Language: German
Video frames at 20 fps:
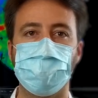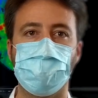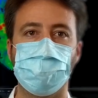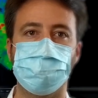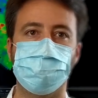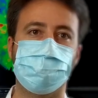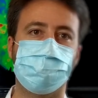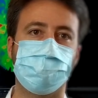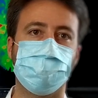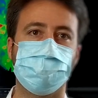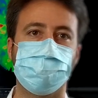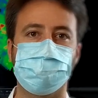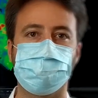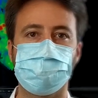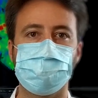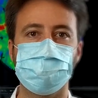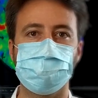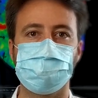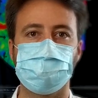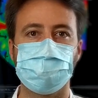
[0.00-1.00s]
Name ist Dennis
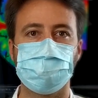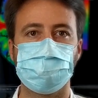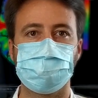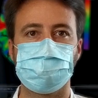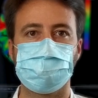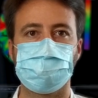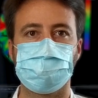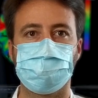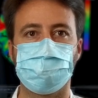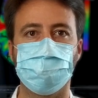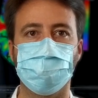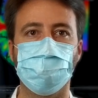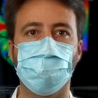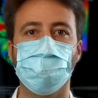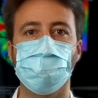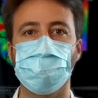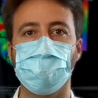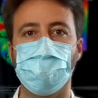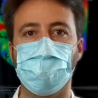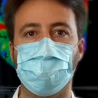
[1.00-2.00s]
Dietrich, ich bin
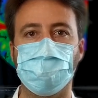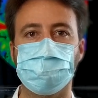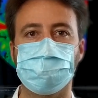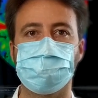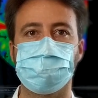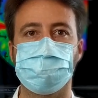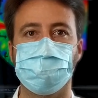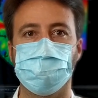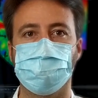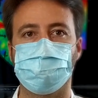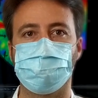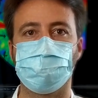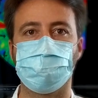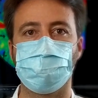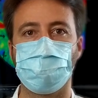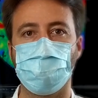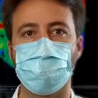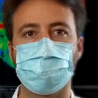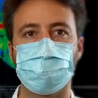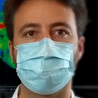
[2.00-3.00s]
Oberarzt der
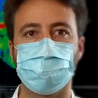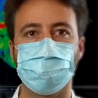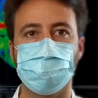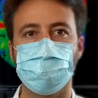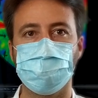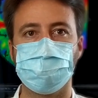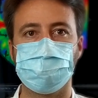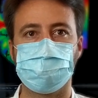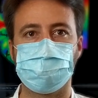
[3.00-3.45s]
Stroke Unit